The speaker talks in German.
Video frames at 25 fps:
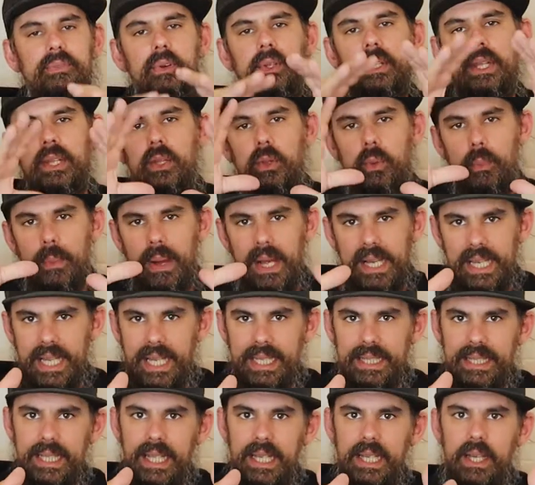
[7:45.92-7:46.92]
von einer normalen
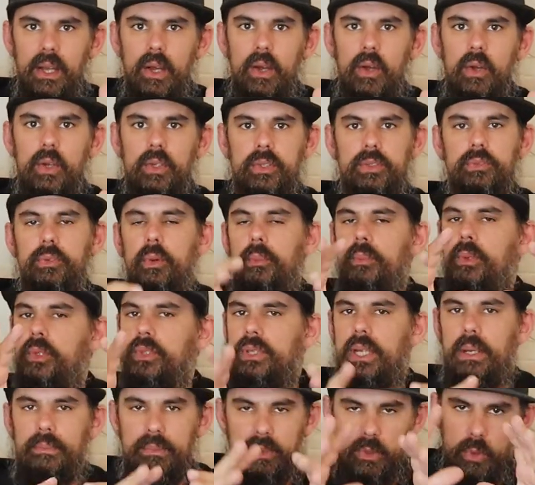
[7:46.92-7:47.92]
Anlage aus, von mir
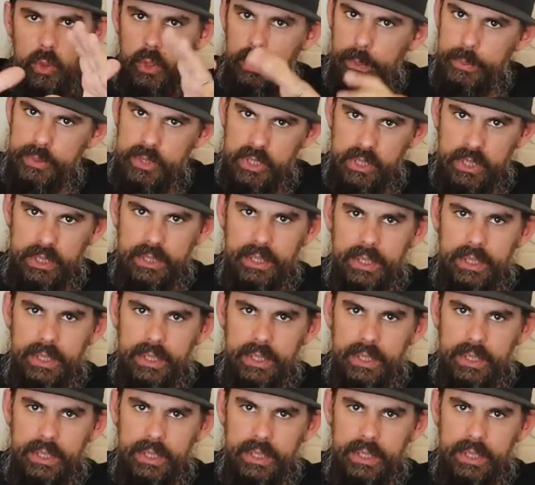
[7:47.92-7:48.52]
aus haben wir einen Ölabscheider